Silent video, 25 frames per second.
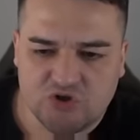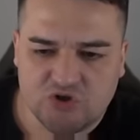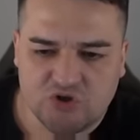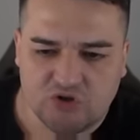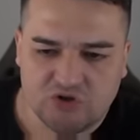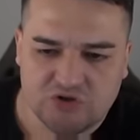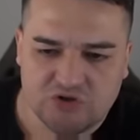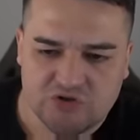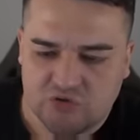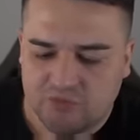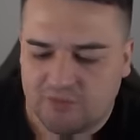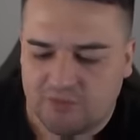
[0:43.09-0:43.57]

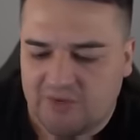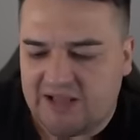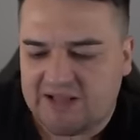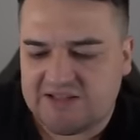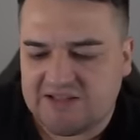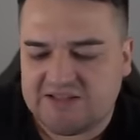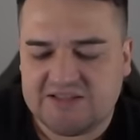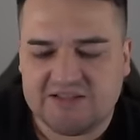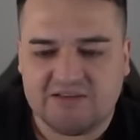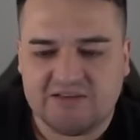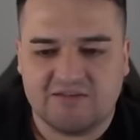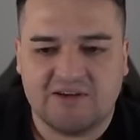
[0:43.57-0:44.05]
schon zum
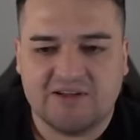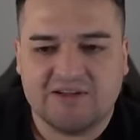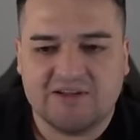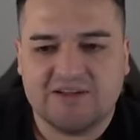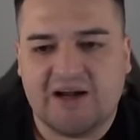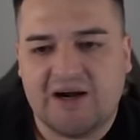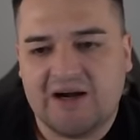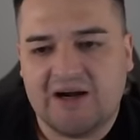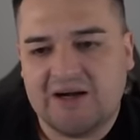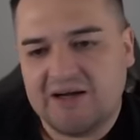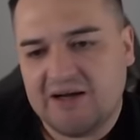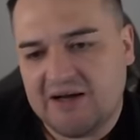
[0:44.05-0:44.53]
letzten
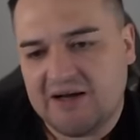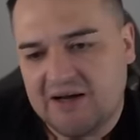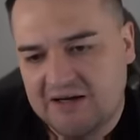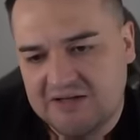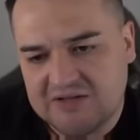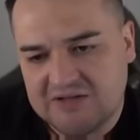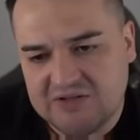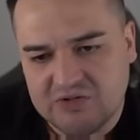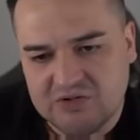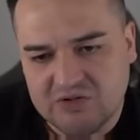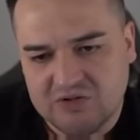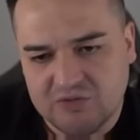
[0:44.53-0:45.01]
Quartal,
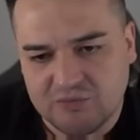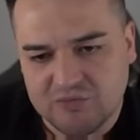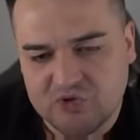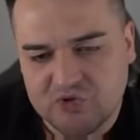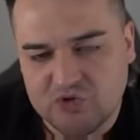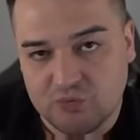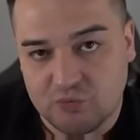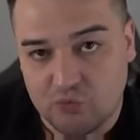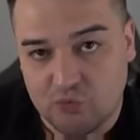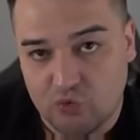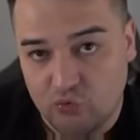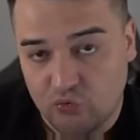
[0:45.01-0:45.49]
also zum,
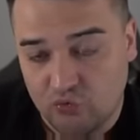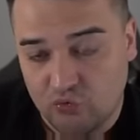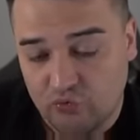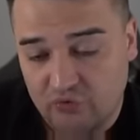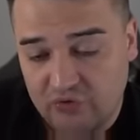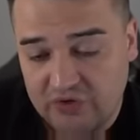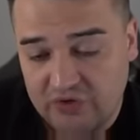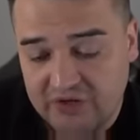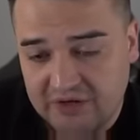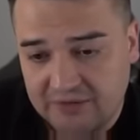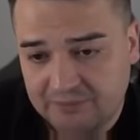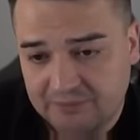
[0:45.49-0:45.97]
zum
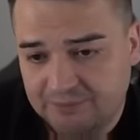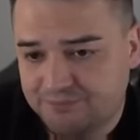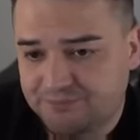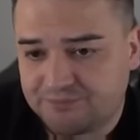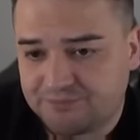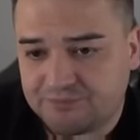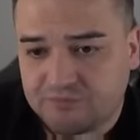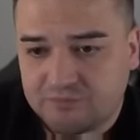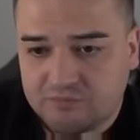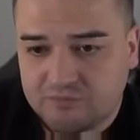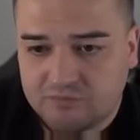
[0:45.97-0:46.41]
Q4